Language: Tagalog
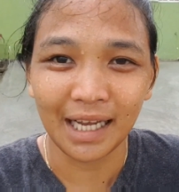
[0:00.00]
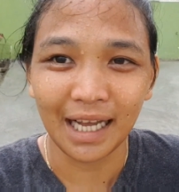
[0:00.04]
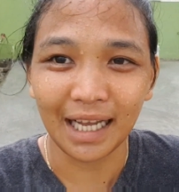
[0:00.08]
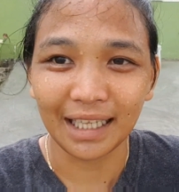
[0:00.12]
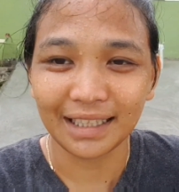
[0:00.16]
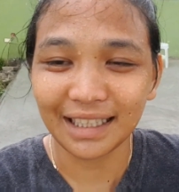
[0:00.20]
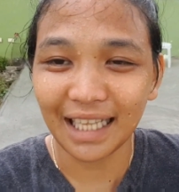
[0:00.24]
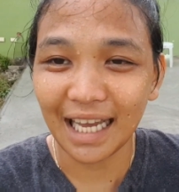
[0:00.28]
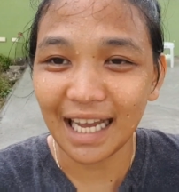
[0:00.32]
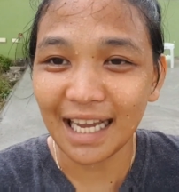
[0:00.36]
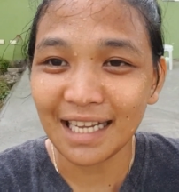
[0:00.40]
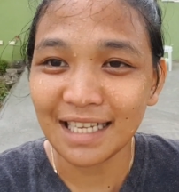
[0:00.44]

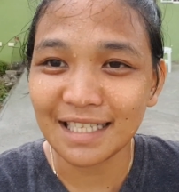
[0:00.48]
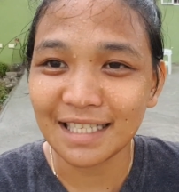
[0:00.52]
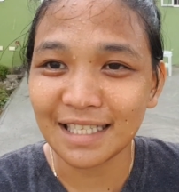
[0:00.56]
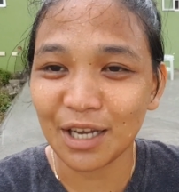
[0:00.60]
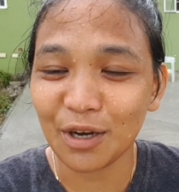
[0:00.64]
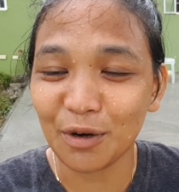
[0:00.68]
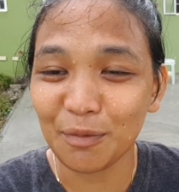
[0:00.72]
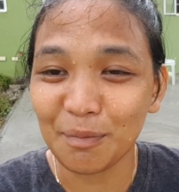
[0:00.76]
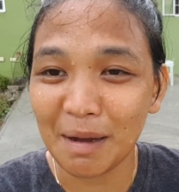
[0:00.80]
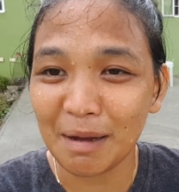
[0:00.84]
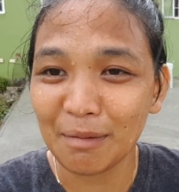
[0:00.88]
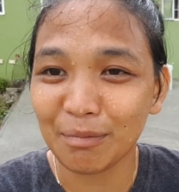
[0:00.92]
At dahil
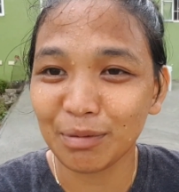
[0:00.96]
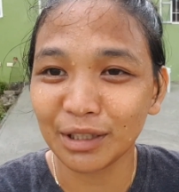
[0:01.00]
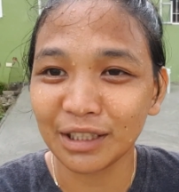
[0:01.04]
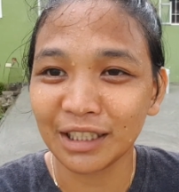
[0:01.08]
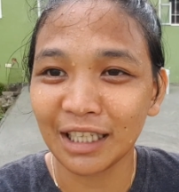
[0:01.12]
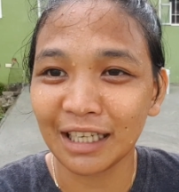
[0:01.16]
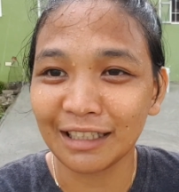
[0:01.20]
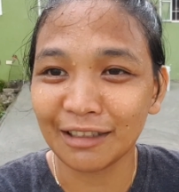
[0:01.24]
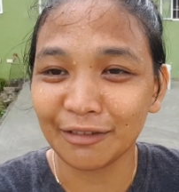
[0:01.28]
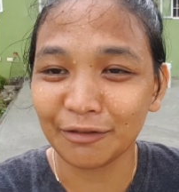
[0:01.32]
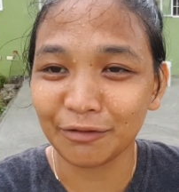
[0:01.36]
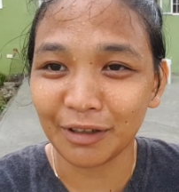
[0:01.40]
sa umabot
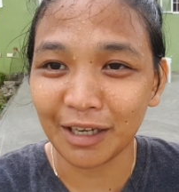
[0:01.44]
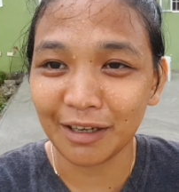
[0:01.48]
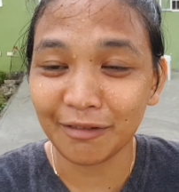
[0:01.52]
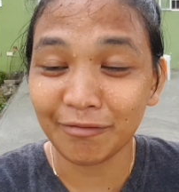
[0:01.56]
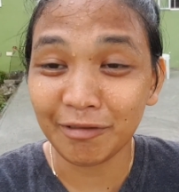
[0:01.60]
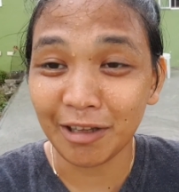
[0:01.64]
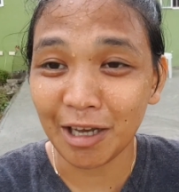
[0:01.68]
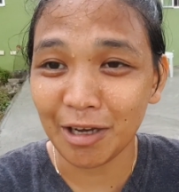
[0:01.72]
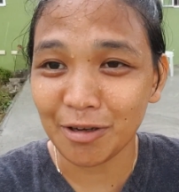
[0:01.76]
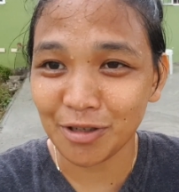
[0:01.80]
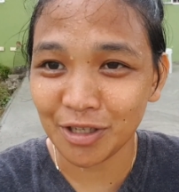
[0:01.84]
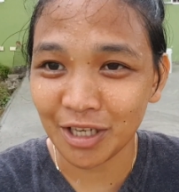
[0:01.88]
nga ng
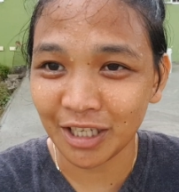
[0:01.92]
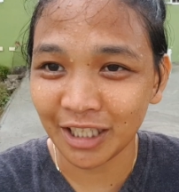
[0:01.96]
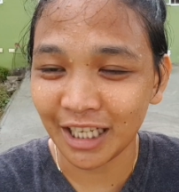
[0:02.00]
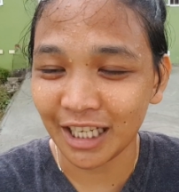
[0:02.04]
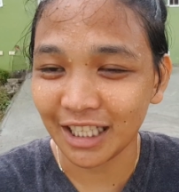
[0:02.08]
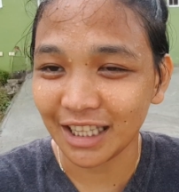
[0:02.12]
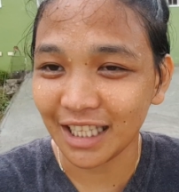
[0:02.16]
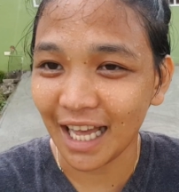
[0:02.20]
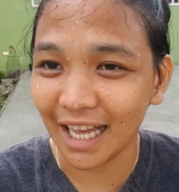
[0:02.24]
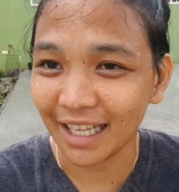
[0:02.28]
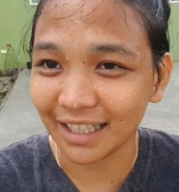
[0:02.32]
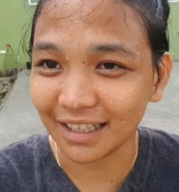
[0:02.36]

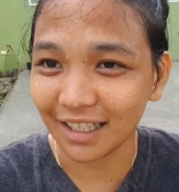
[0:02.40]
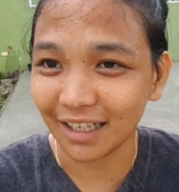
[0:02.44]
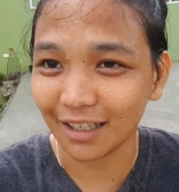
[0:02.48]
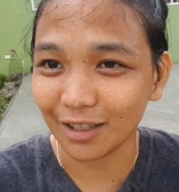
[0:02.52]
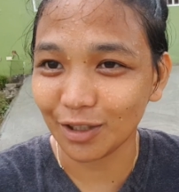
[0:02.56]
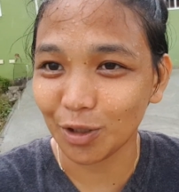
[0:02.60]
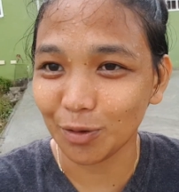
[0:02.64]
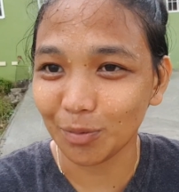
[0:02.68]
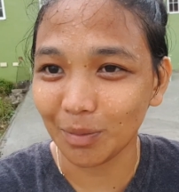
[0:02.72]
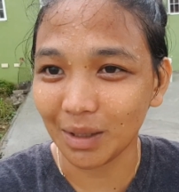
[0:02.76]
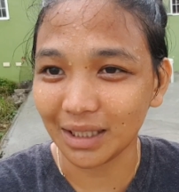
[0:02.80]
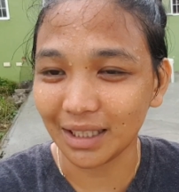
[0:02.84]

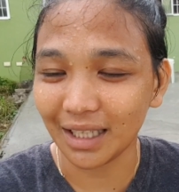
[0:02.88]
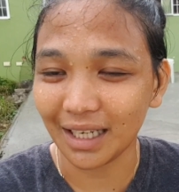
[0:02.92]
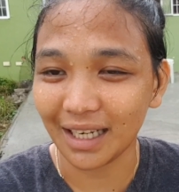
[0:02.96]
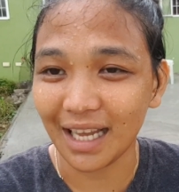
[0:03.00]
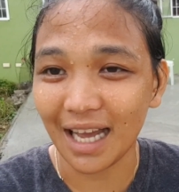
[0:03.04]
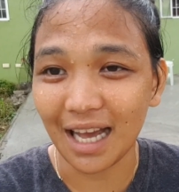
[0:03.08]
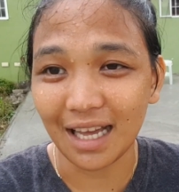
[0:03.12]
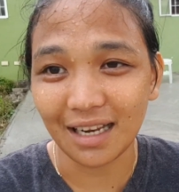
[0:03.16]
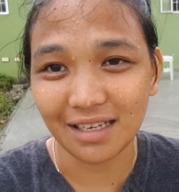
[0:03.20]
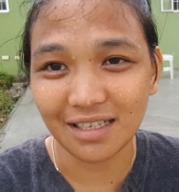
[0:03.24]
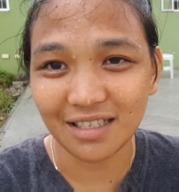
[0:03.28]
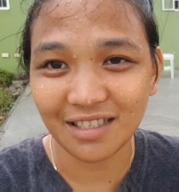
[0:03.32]
5,800 yung
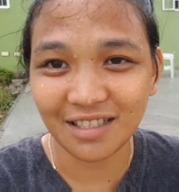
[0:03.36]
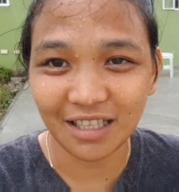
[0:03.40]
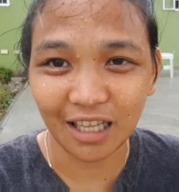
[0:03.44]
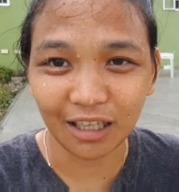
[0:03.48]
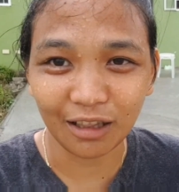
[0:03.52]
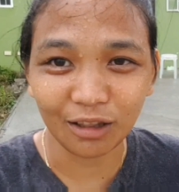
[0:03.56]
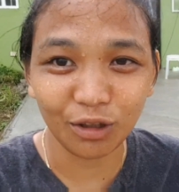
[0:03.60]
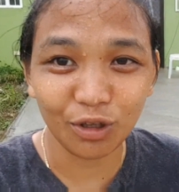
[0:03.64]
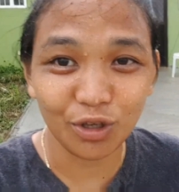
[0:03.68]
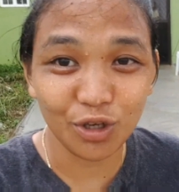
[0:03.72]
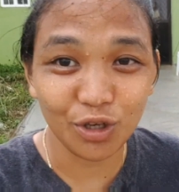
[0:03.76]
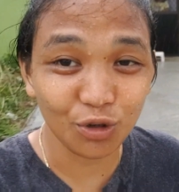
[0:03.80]
materials,
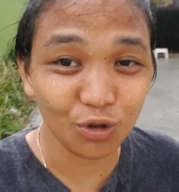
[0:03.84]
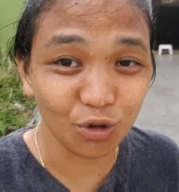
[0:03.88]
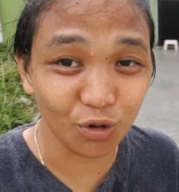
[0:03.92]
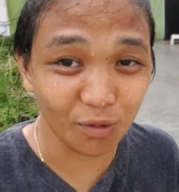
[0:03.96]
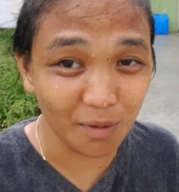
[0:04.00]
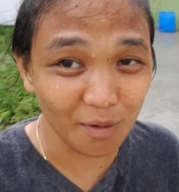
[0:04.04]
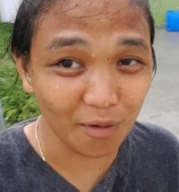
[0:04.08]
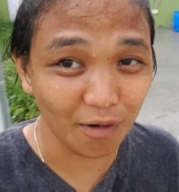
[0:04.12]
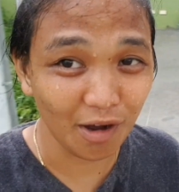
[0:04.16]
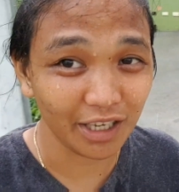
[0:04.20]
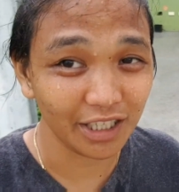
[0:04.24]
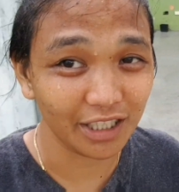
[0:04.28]
tatlo yung
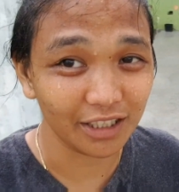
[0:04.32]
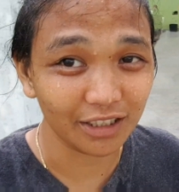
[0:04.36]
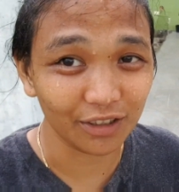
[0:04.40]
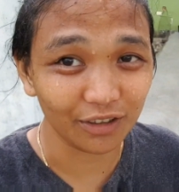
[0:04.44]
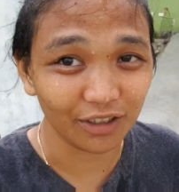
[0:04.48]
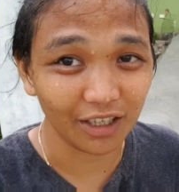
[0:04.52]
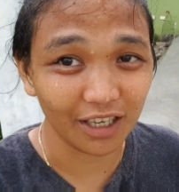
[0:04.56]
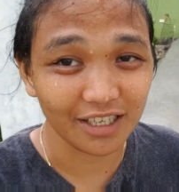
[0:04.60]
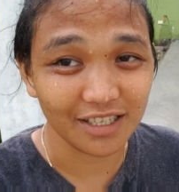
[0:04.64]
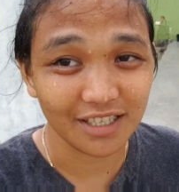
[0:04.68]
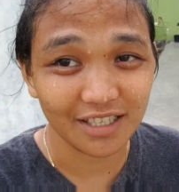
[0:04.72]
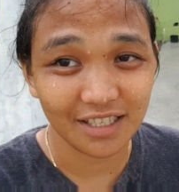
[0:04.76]
gumawa
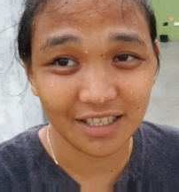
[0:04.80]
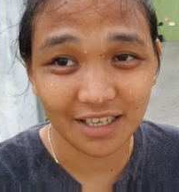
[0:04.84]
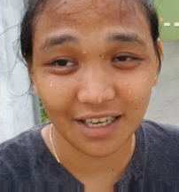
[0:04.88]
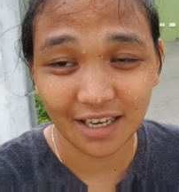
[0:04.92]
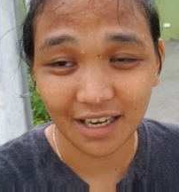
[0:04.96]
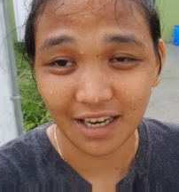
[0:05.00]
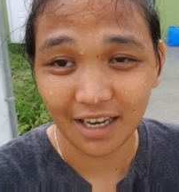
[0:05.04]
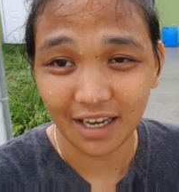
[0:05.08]
nito guys.